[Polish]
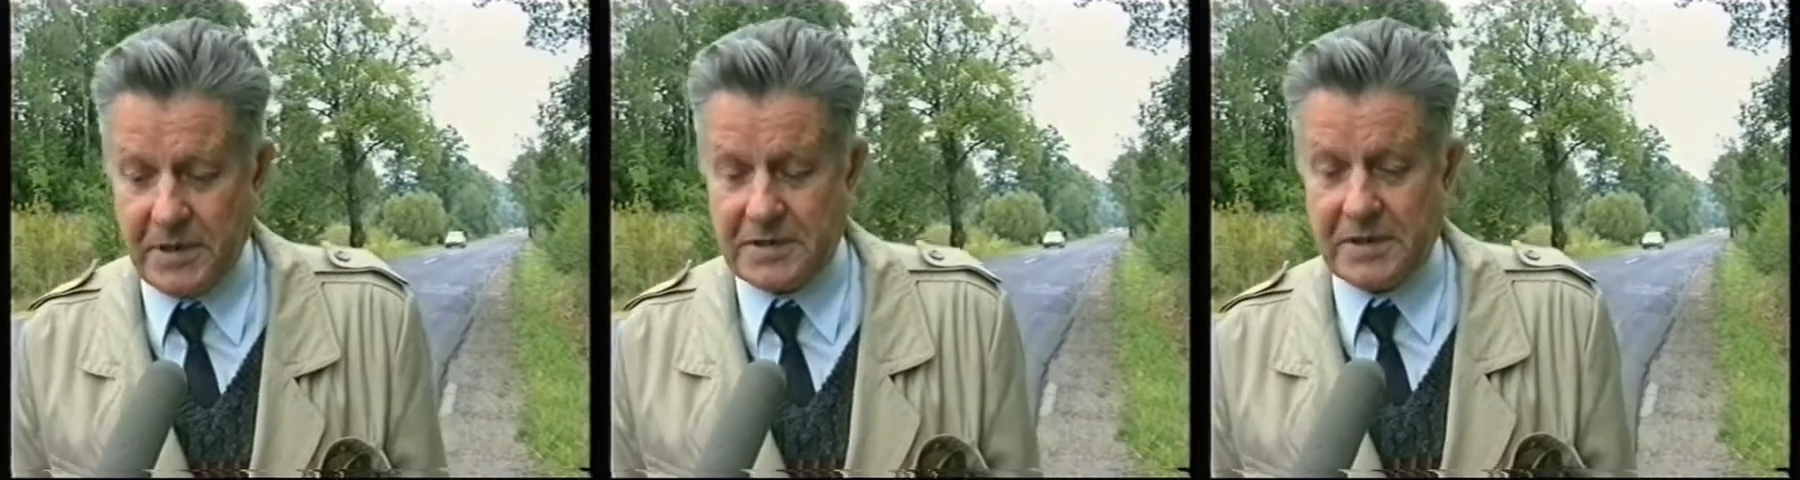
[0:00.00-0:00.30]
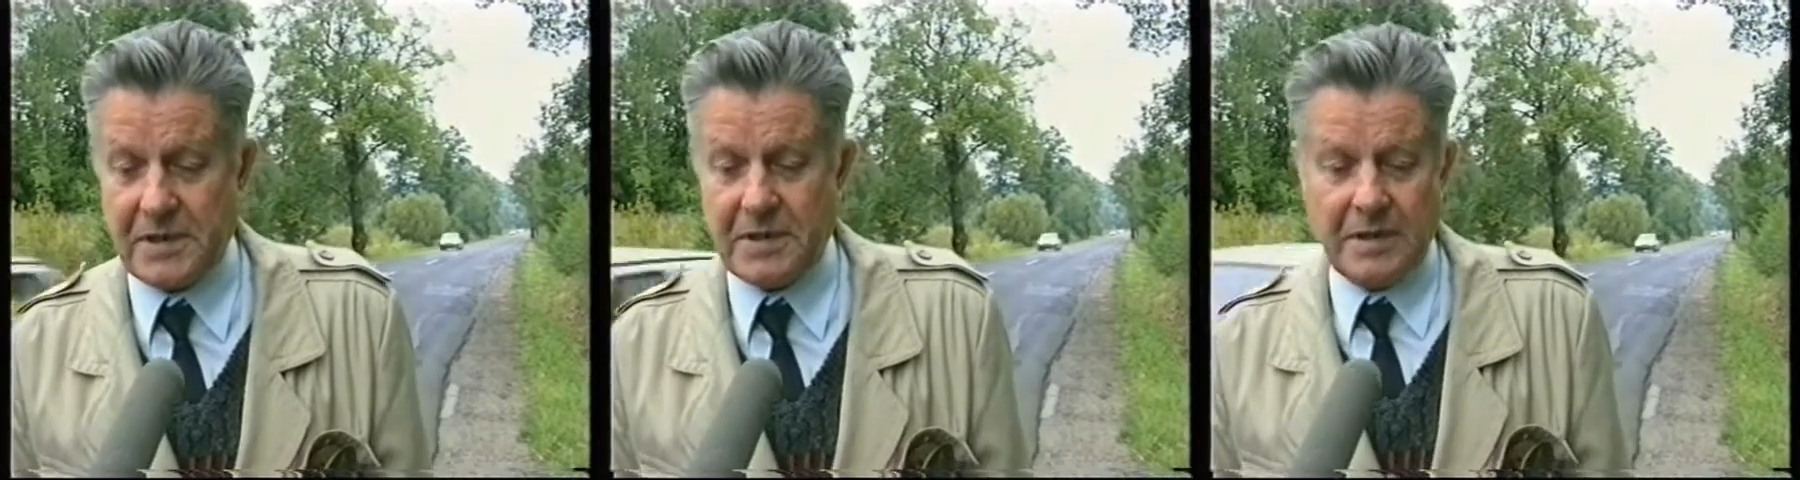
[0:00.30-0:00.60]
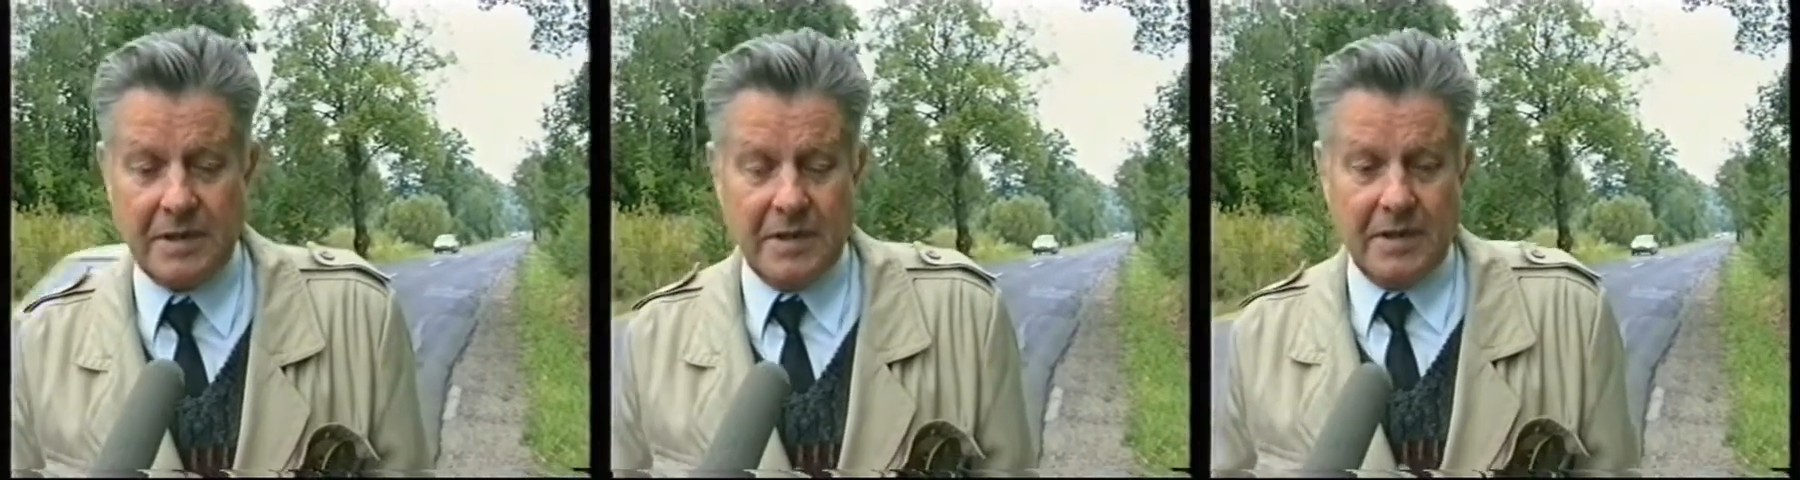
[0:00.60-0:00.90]
miasta
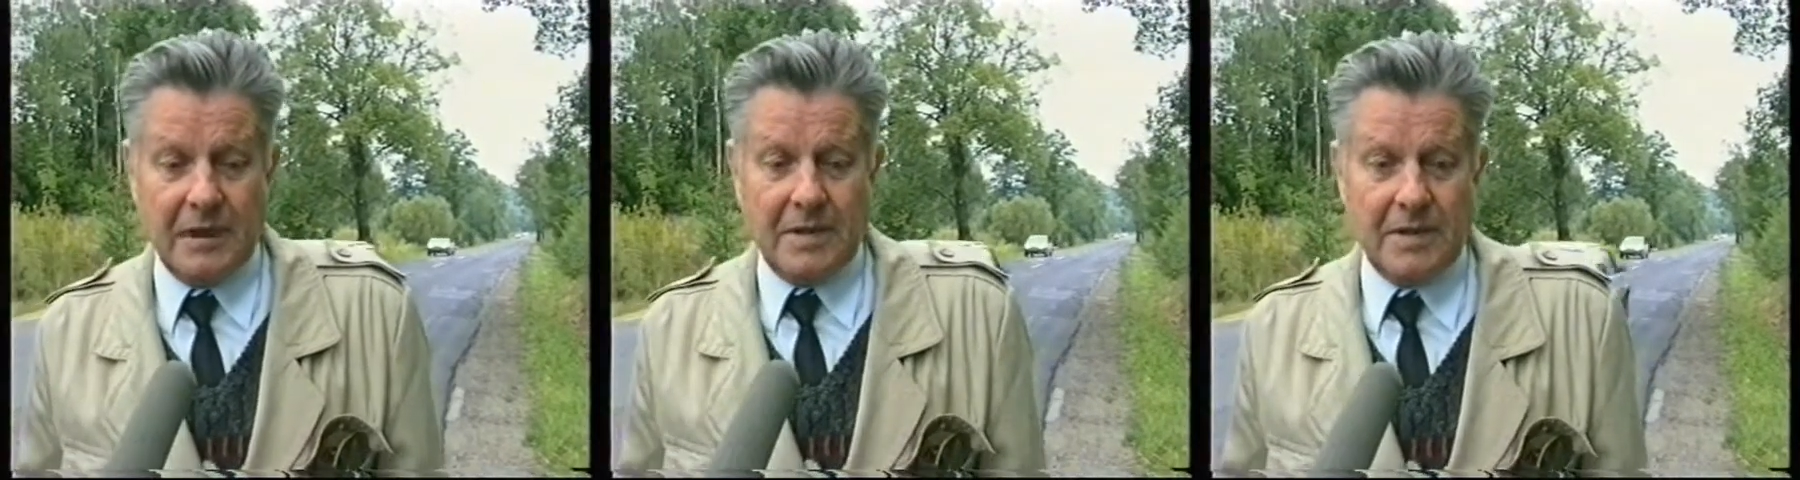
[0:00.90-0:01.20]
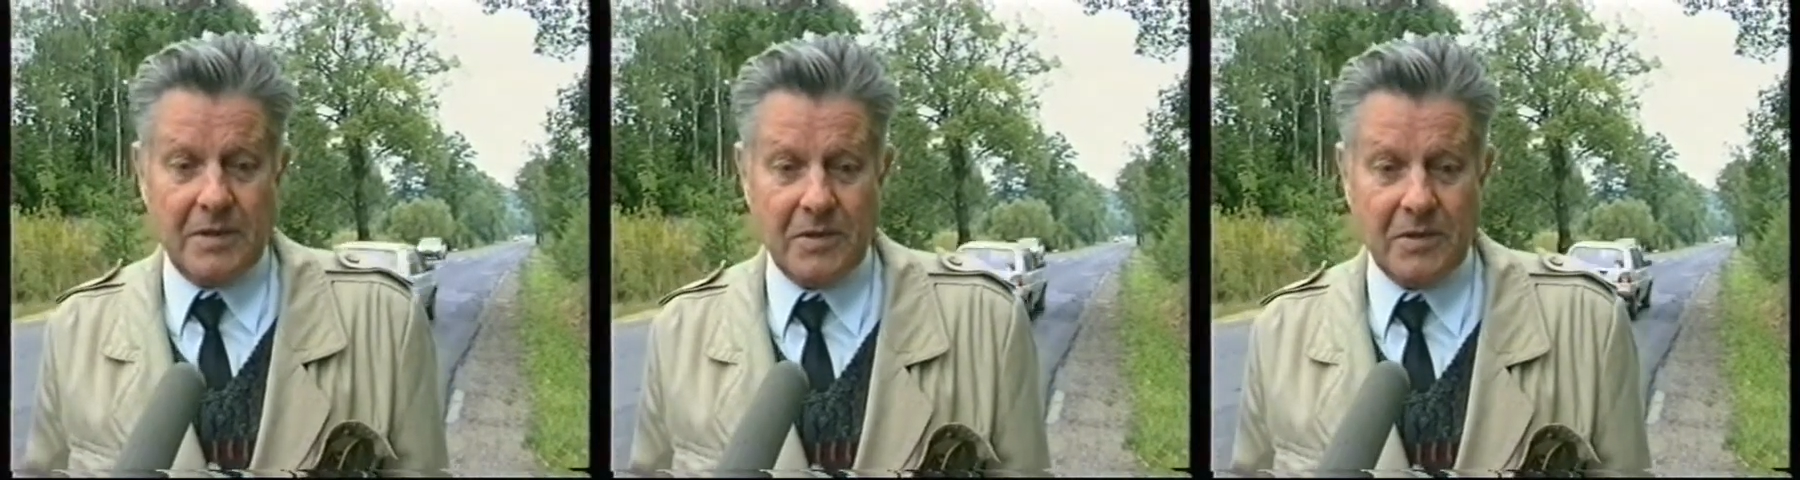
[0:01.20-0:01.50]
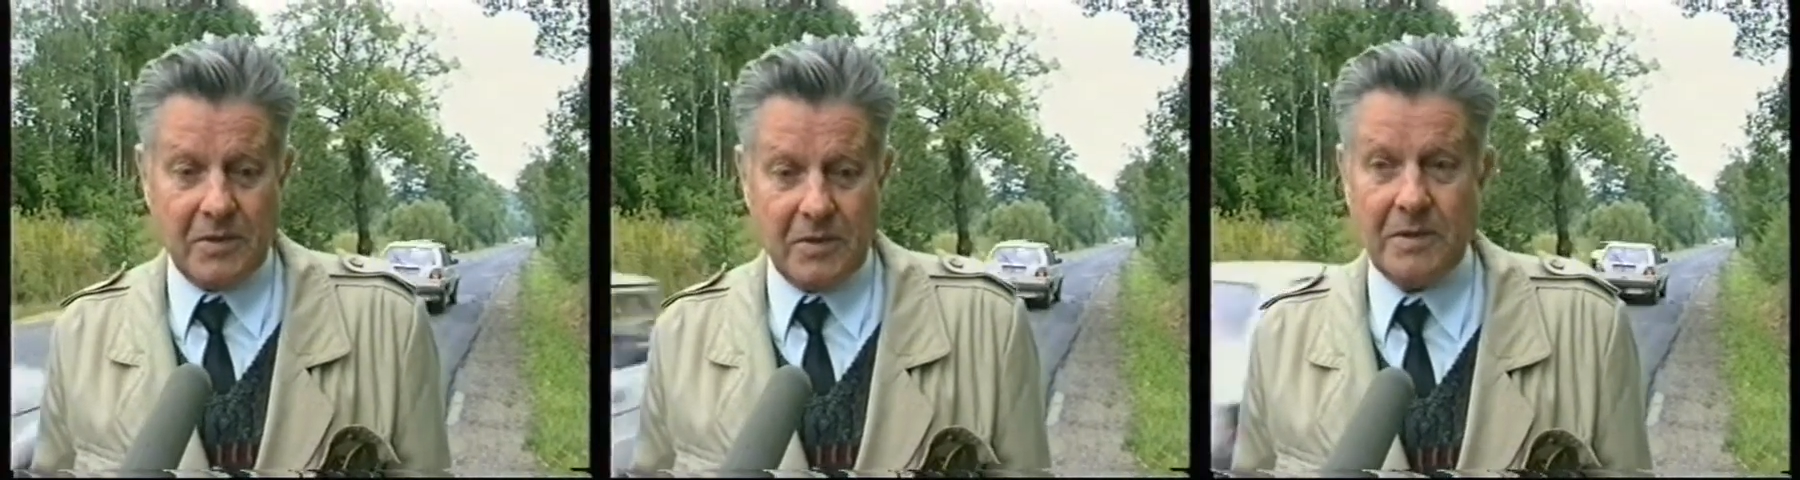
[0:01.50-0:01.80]

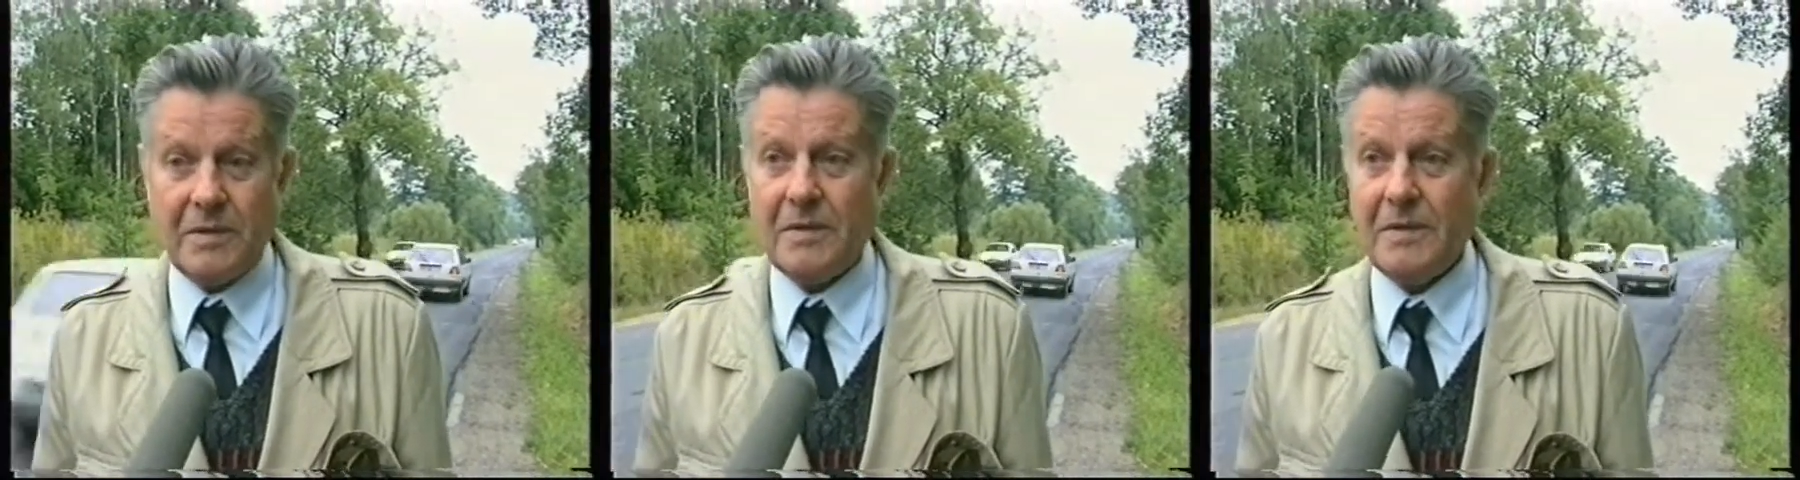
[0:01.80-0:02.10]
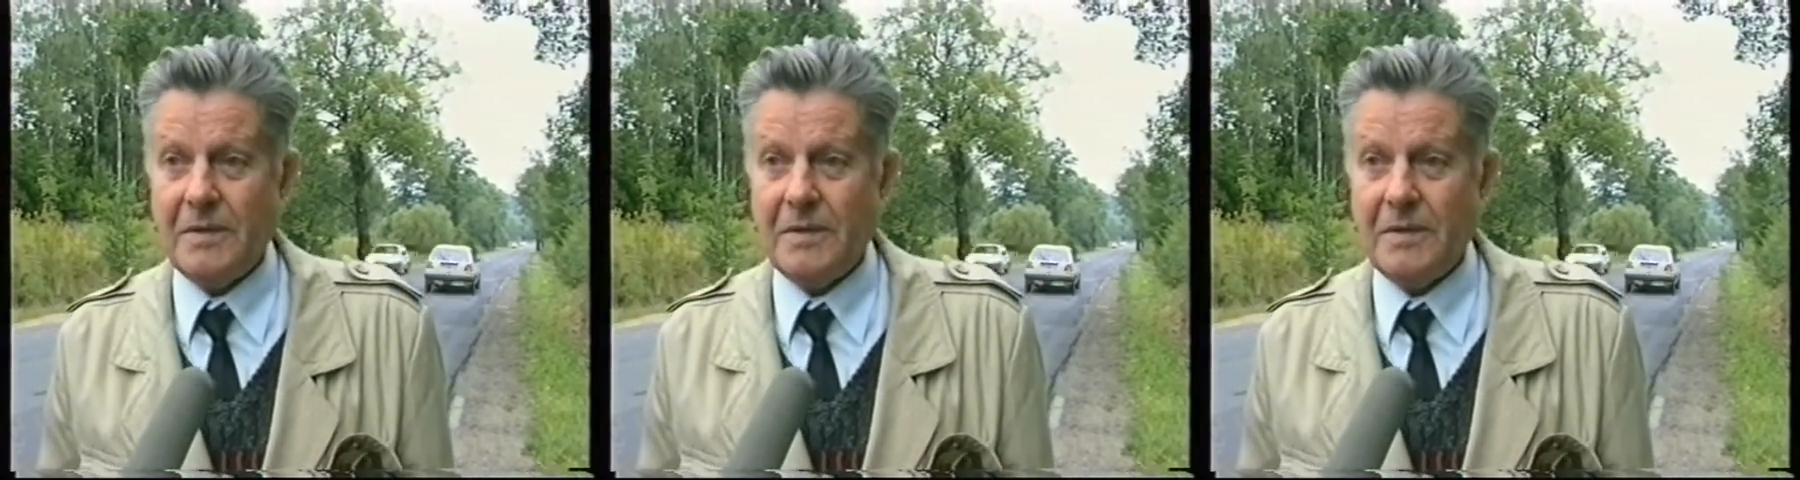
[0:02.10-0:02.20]
o